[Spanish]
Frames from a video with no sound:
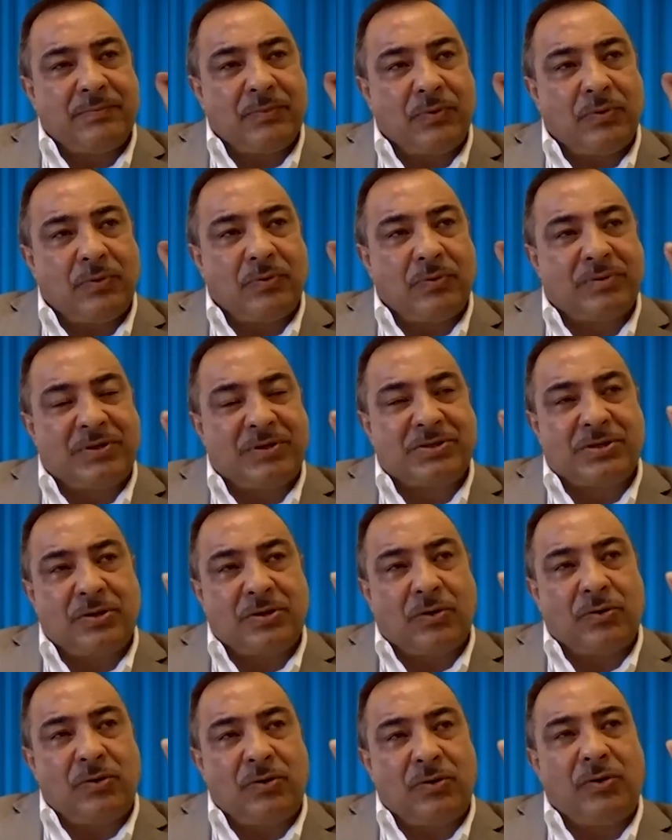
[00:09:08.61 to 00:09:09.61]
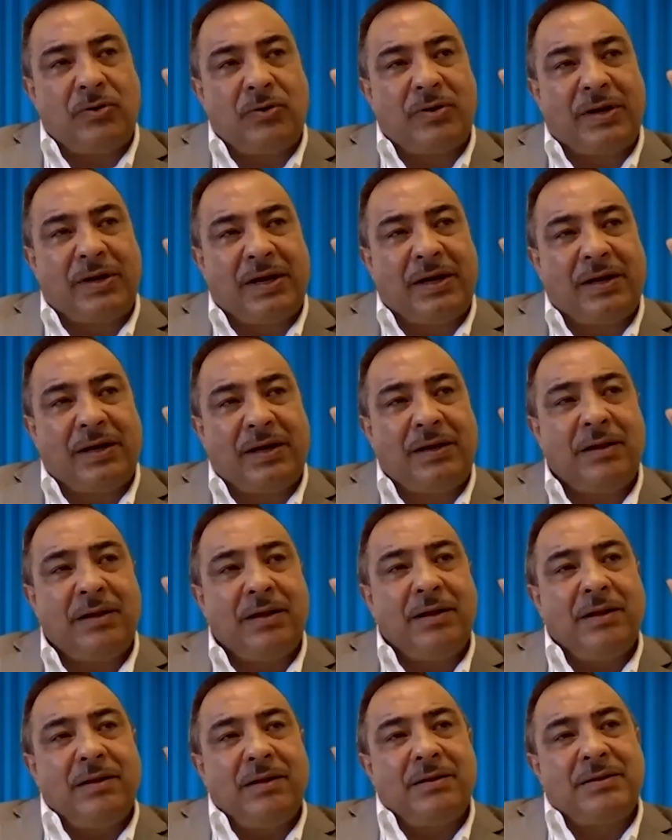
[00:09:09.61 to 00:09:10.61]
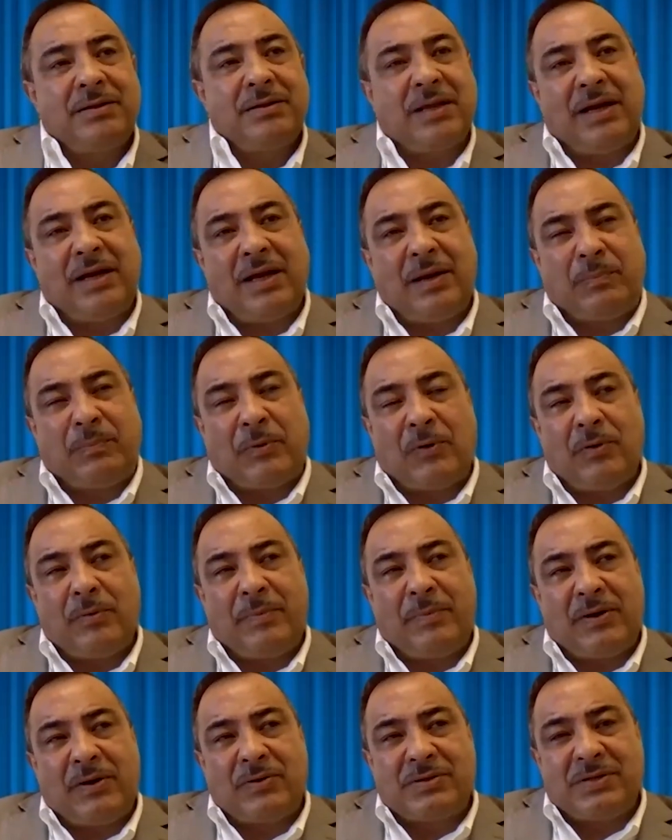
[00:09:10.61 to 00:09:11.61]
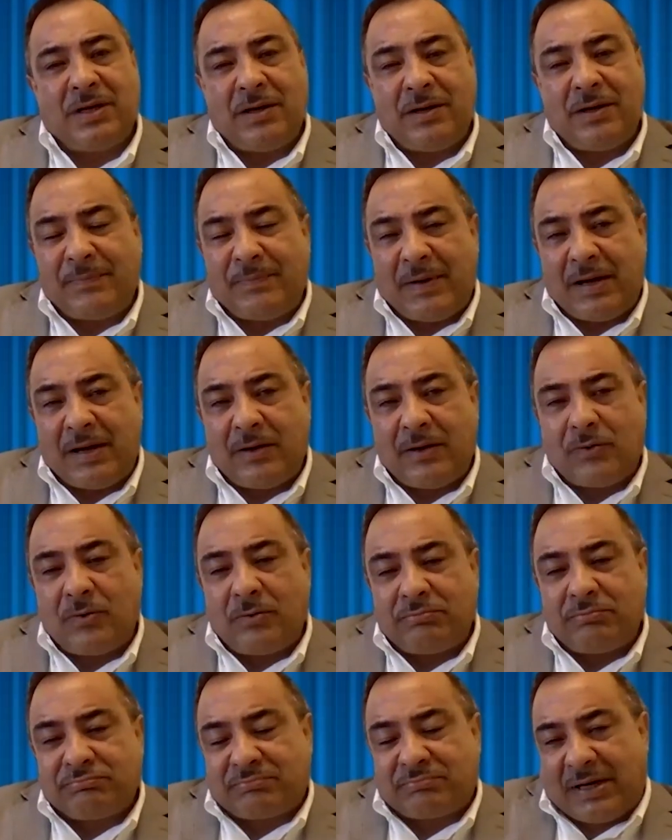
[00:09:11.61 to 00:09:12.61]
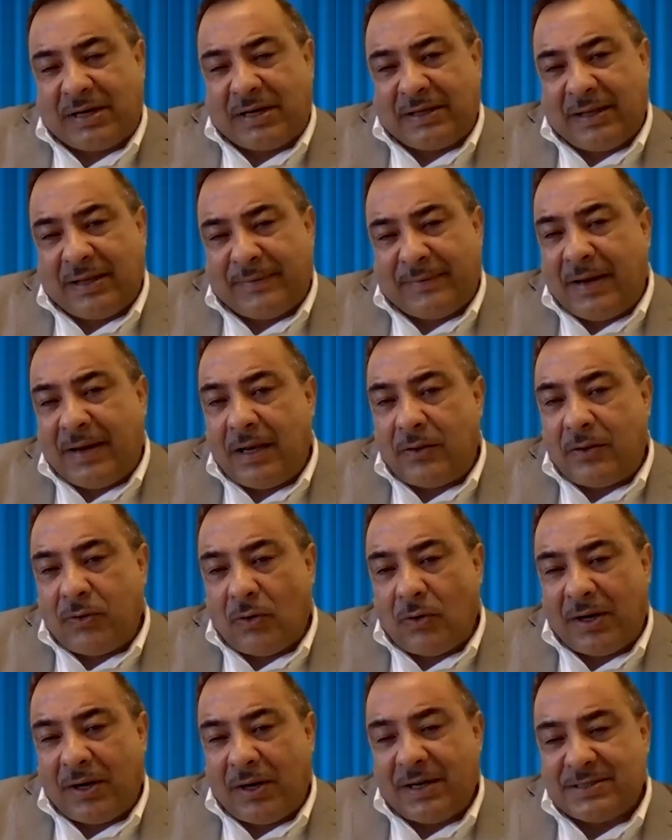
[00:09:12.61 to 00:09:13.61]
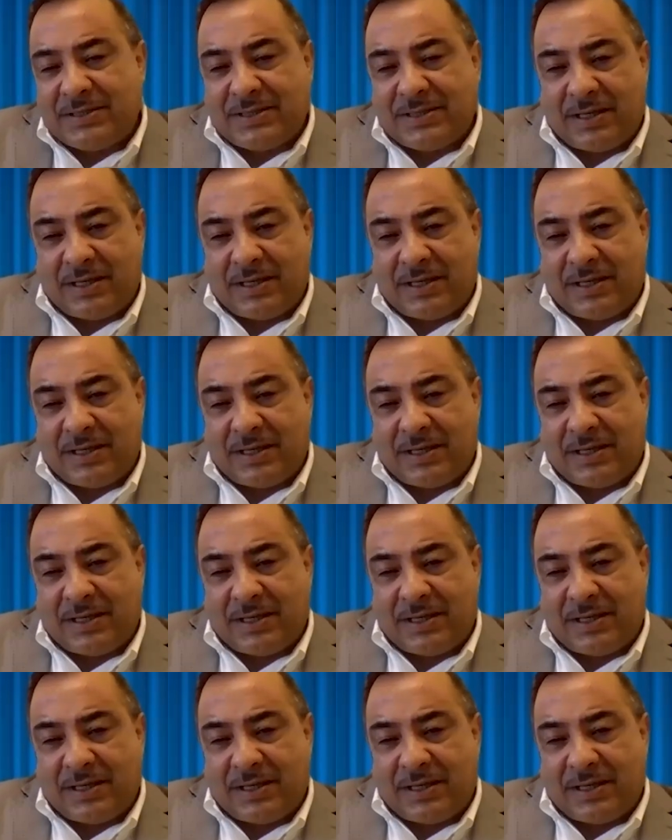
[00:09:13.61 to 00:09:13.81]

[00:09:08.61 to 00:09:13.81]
un distribuidor junior, era tener por lo menos en el banco 30 mil dólares,